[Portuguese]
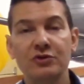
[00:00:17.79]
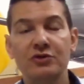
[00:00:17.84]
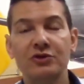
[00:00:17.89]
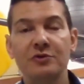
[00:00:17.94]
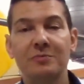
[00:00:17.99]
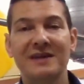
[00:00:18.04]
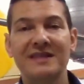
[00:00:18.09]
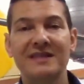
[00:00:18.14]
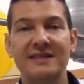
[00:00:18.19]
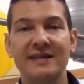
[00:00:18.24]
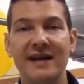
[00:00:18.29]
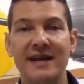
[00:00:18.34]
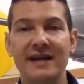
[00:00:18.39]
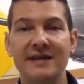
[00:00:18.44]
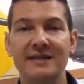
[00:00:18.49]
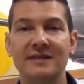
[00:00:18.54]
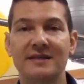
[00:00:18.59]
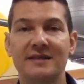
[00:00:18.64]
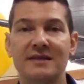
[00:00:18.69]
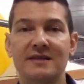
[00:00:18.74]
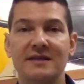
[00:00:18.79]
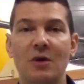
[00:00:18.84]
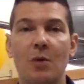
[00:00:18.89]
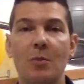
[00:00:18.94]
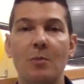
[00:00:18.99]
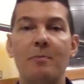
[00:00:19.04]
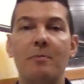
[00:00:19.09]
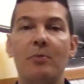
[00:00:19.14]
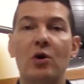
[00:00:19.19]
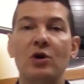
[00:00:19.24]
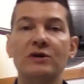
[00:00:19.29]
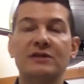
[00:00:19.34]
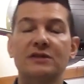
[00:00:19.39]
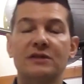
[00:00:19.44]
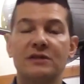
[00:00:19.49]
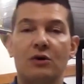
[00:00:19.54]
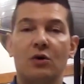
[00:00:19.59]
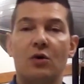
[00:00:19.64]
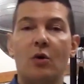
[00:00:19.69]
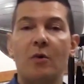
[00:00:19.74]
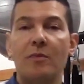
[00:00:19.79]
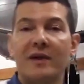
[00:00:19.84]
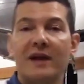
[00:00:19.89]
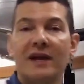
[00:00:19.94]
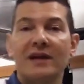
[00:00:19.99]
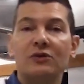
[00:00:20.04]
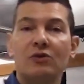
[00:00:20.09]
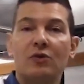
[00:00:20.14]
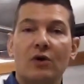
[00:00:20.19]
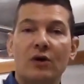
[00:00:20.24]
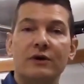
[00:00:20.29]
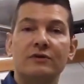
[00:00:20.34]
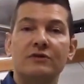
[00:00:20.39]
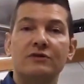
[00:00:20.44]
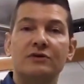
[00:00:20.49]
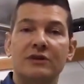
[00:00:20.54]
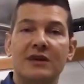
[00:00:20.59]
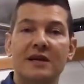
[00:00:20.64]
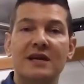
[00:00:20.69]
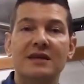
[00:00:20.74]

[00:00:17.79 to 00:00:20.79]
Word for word: dos pacientes que são pós-operatórios,